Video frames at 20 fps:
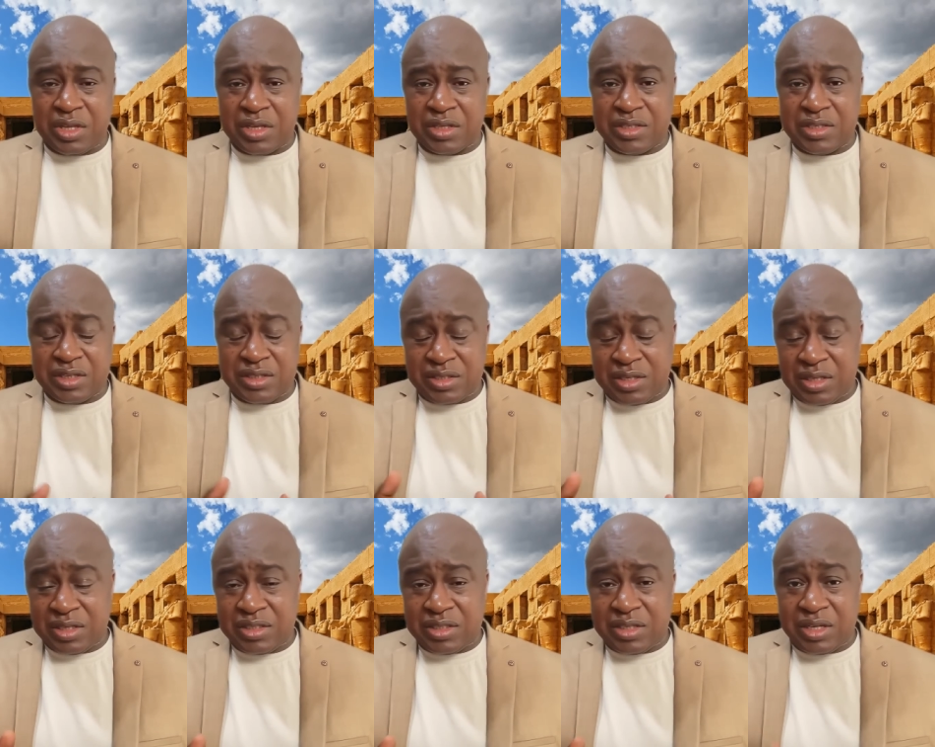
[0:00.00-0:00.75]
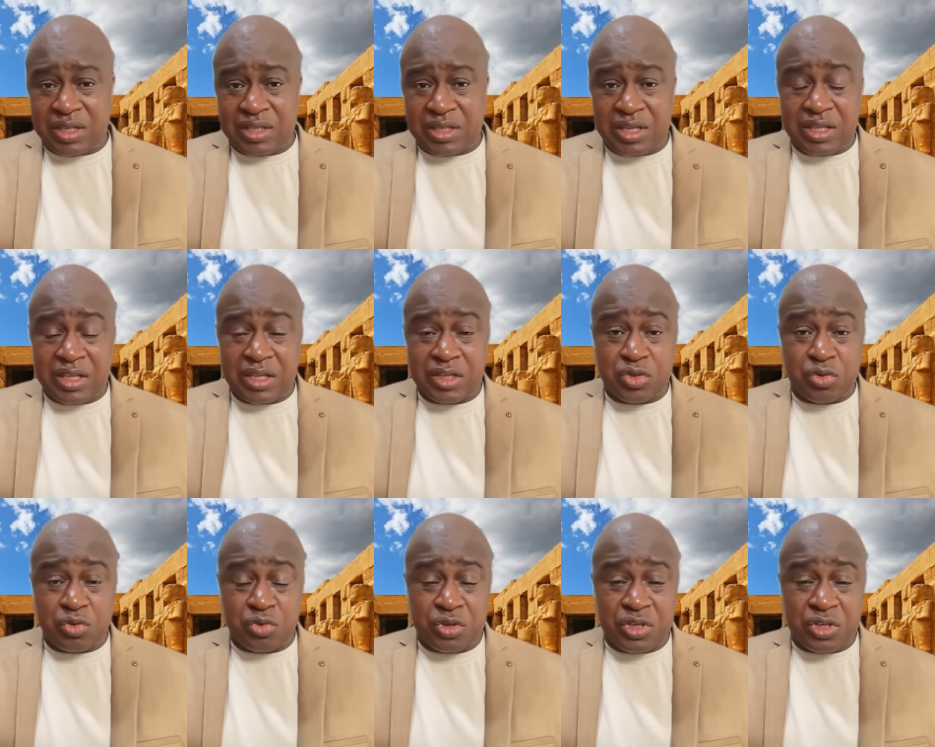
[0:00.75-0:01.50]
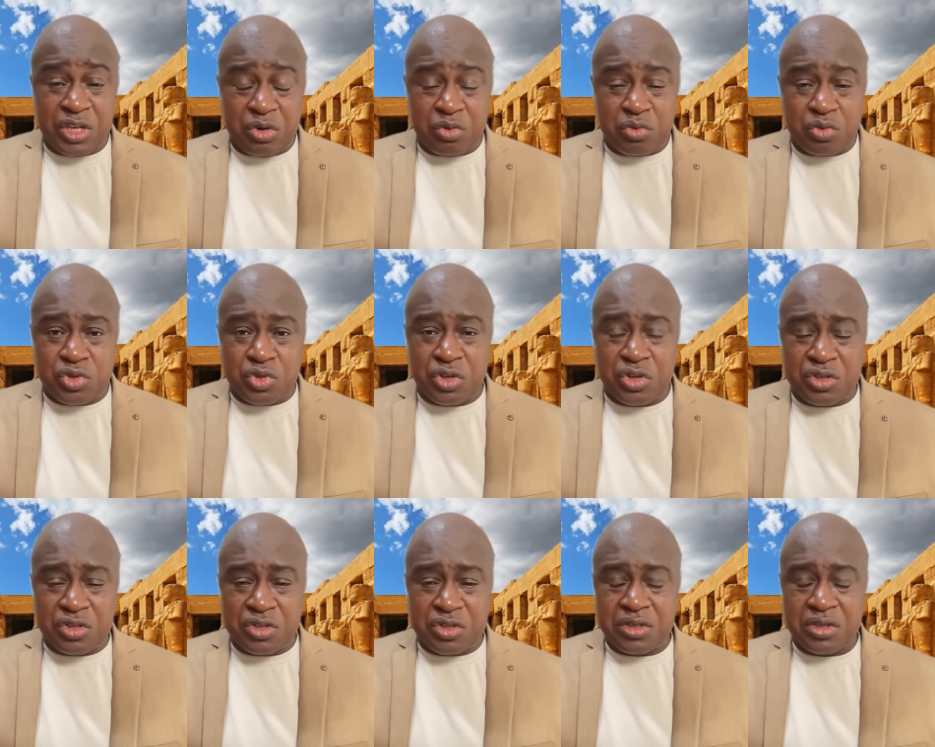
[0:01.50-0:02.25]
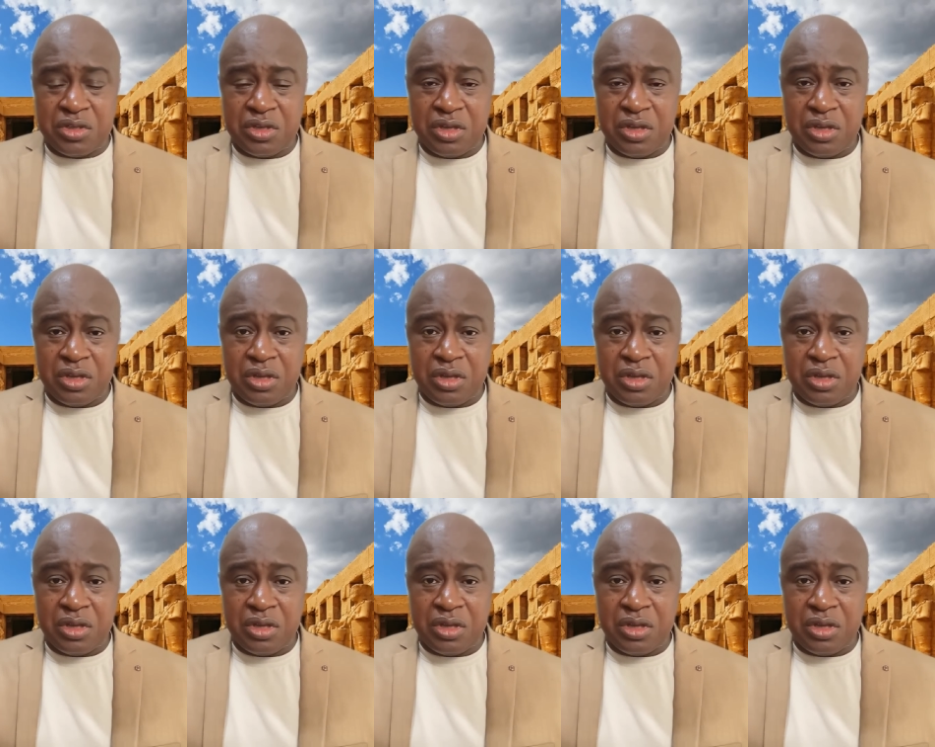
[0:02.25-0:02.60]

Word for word: dans sa sincérité, dans son innocence,